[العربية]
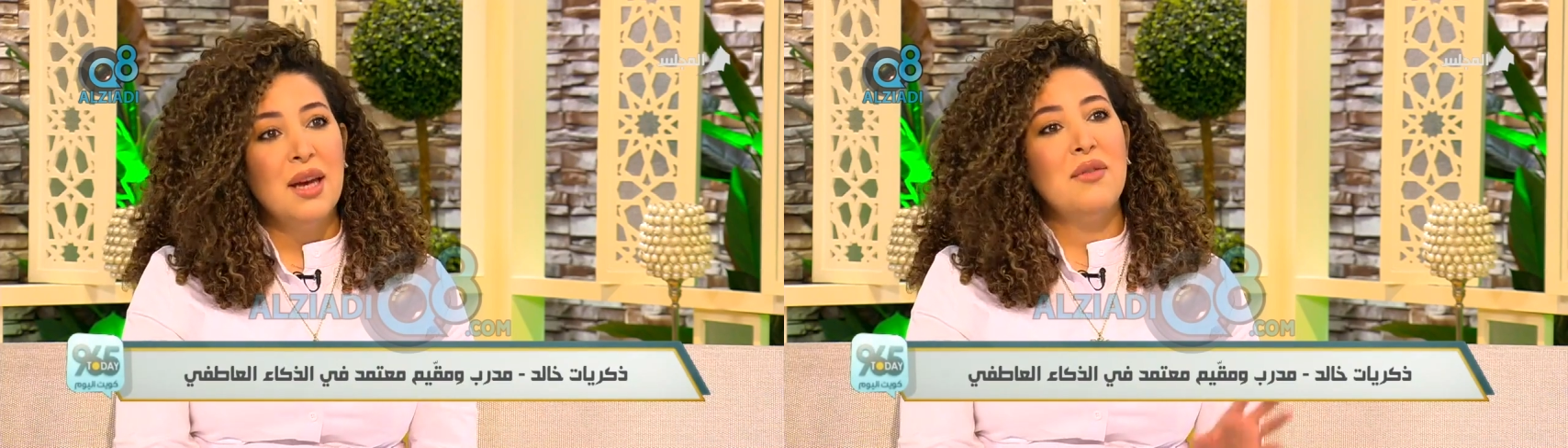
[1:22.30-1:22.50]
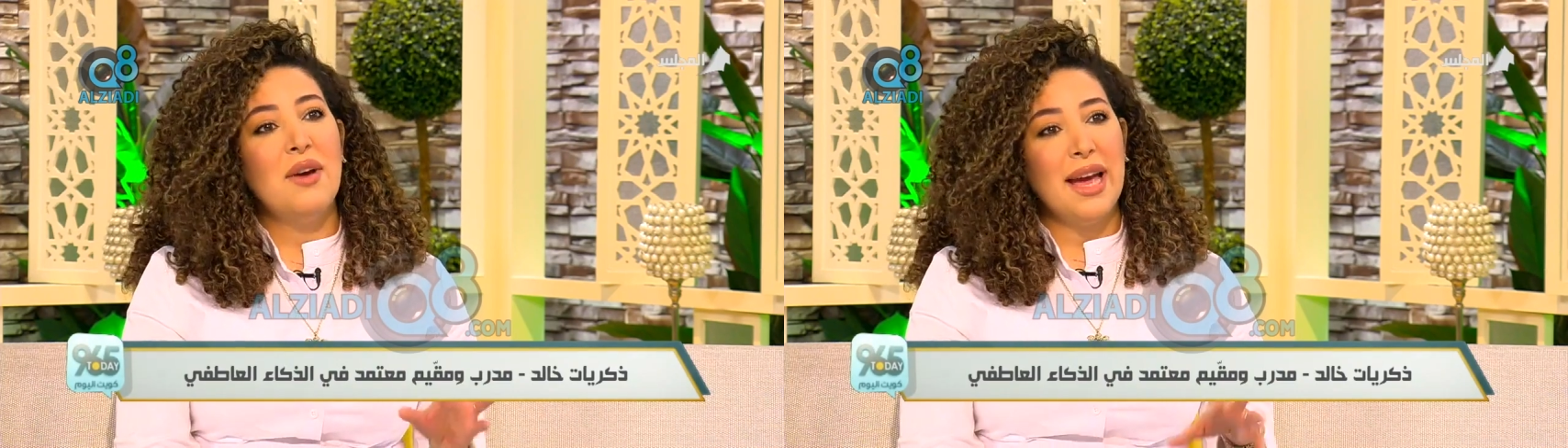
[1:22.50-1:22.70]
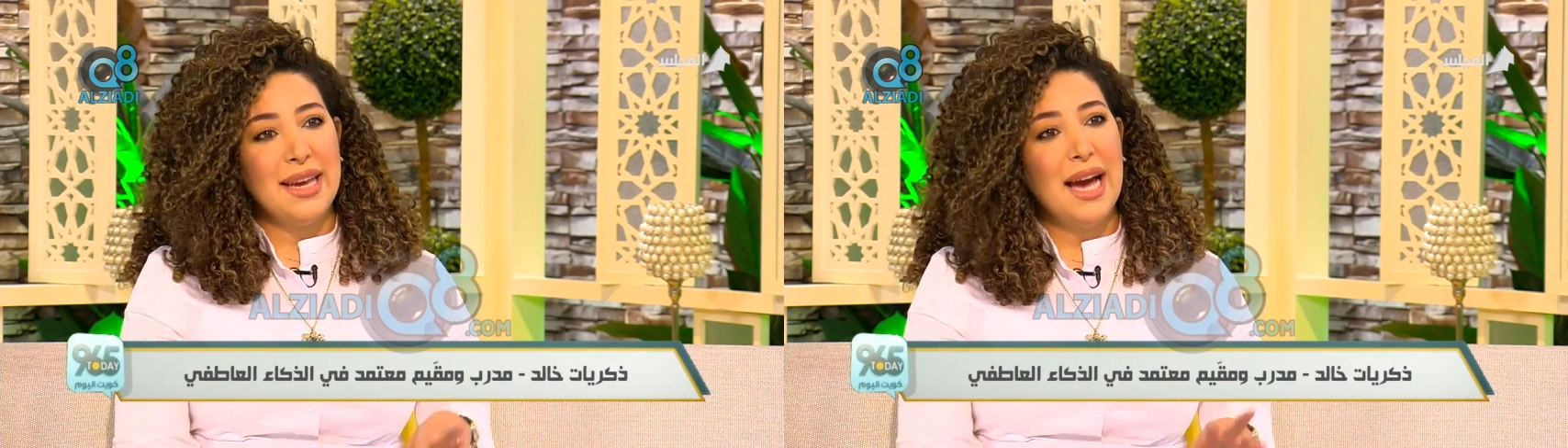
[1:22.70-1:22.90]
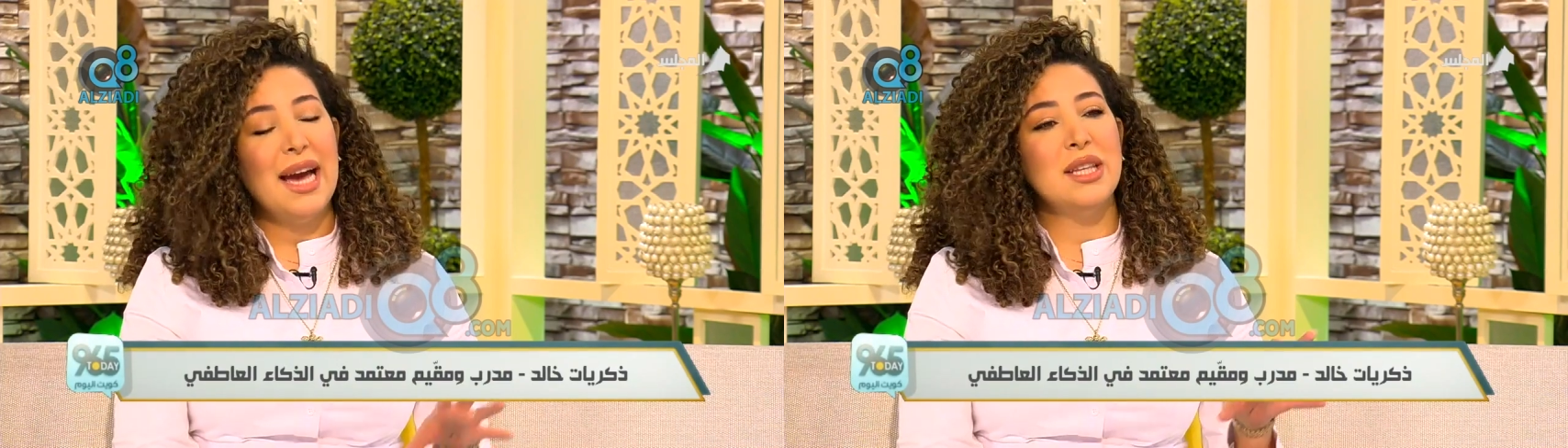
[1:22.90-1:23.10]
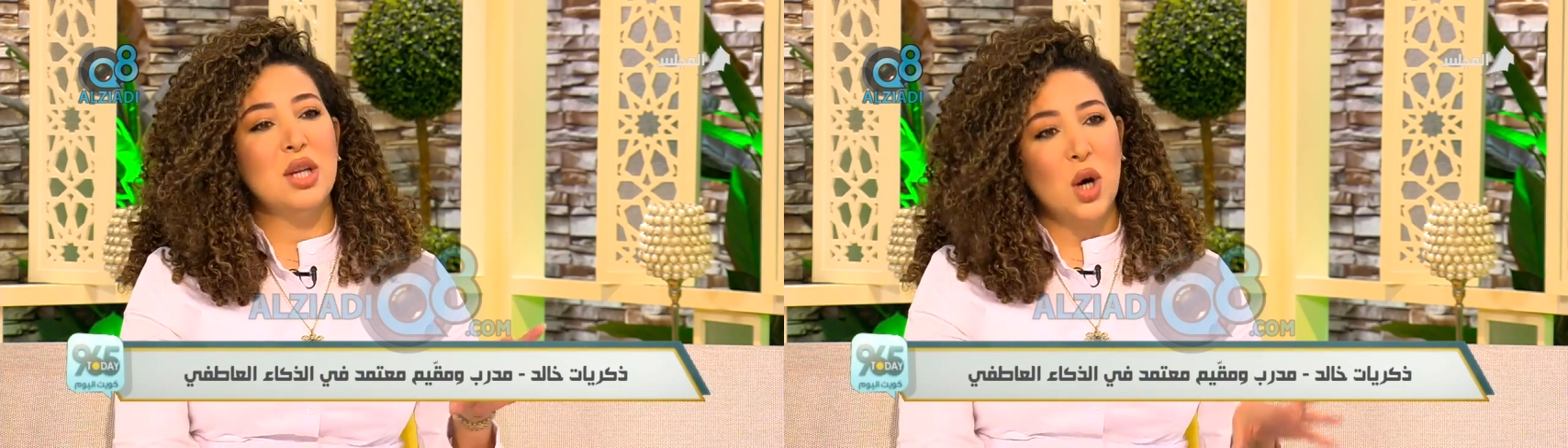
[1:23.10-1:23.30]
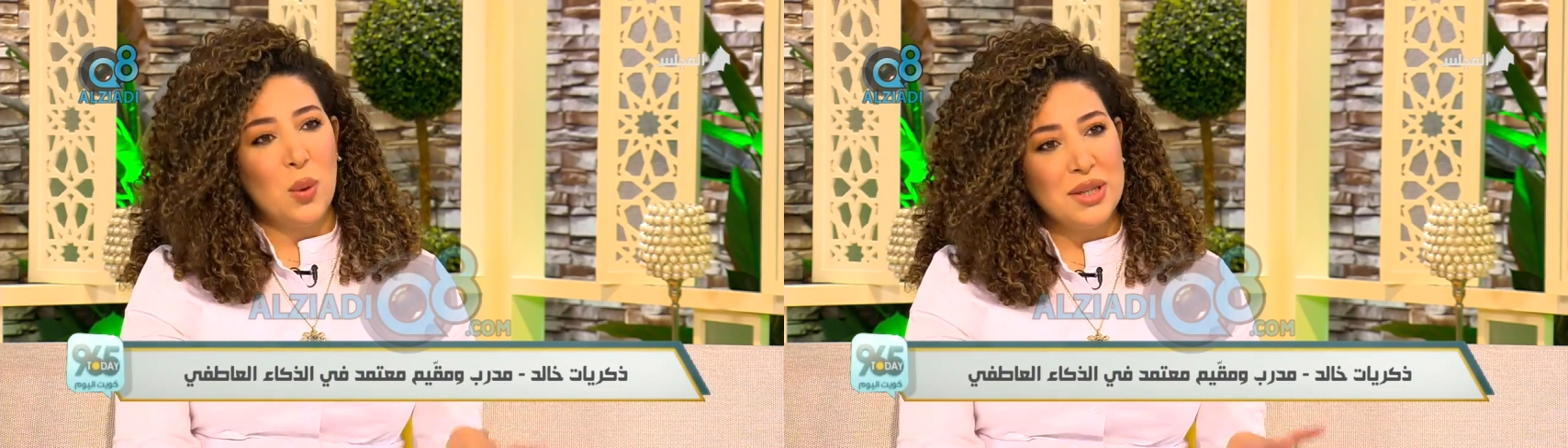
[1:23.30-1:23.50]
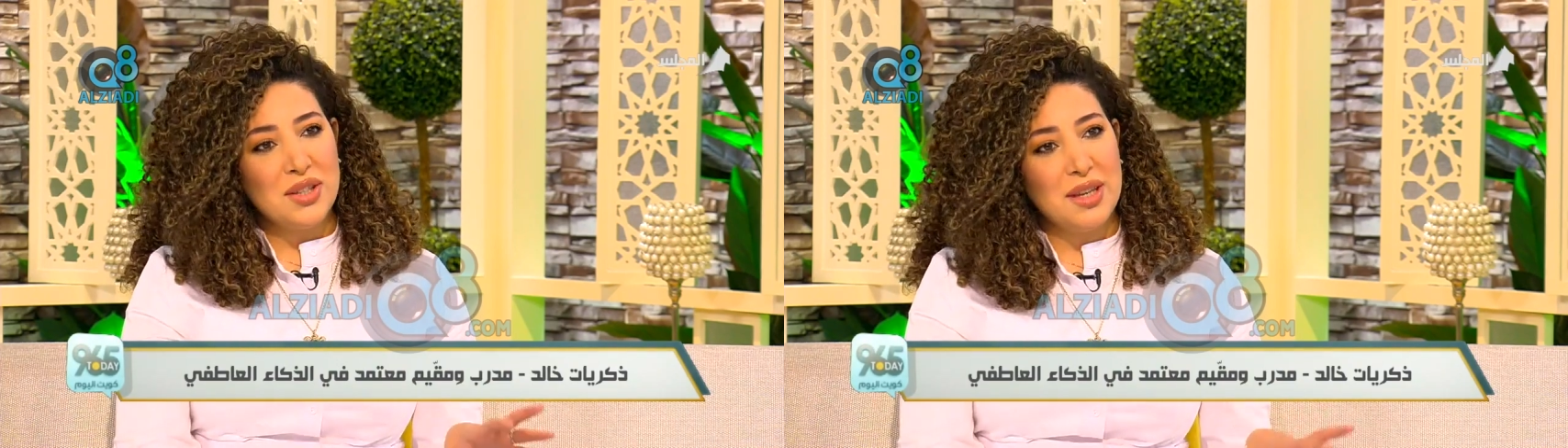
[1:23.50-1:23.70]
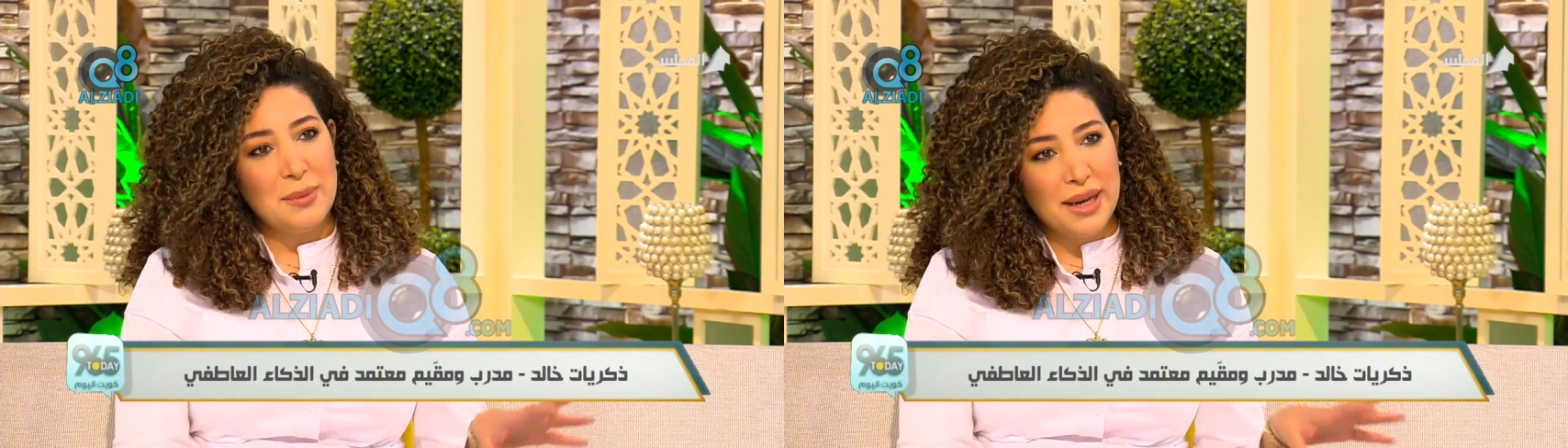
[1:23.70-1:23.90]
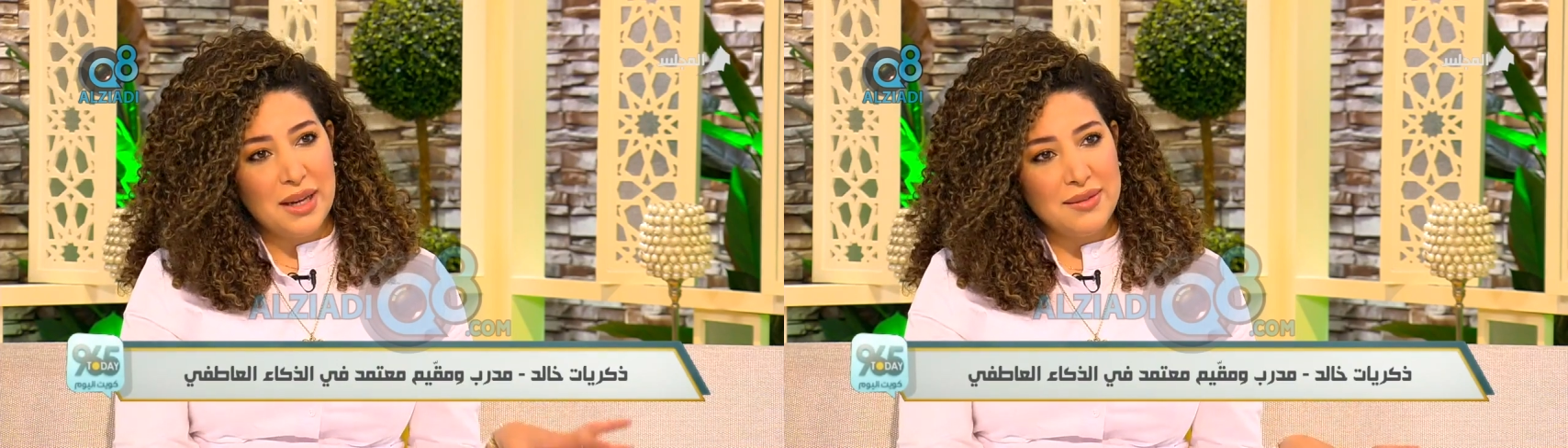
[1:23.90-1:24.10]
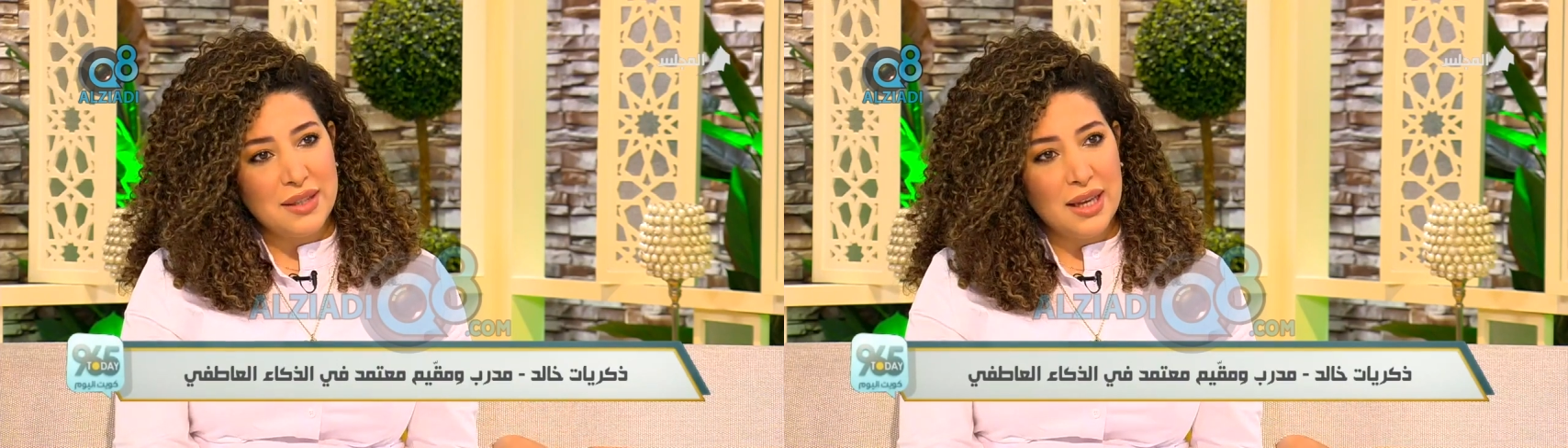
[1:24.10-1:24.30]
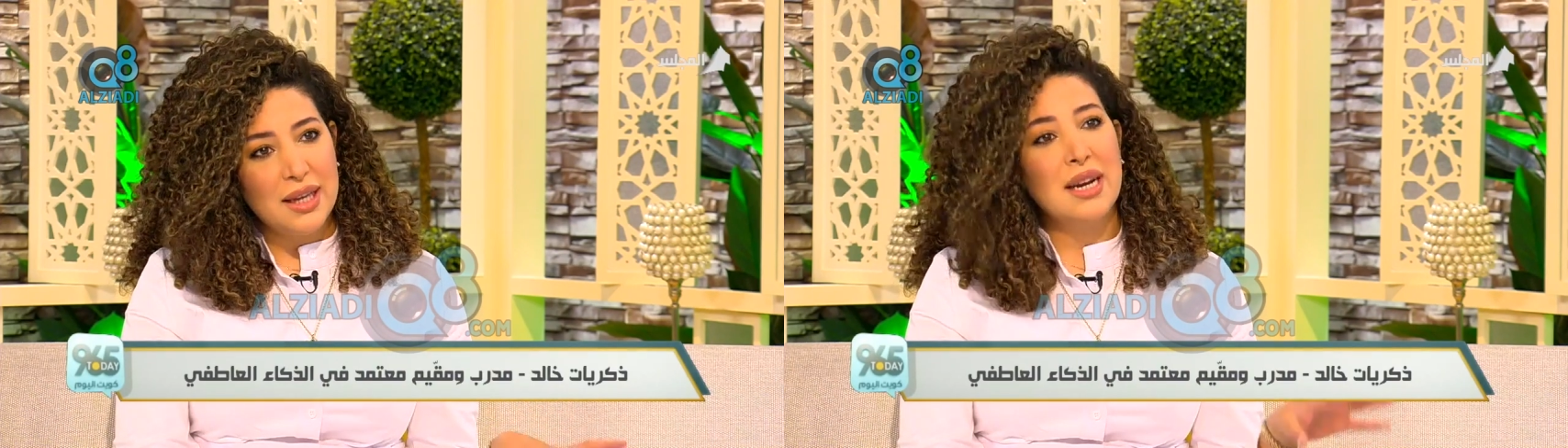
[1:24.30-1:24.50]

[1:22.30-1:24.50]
فاي احد هو كذي مع نفسه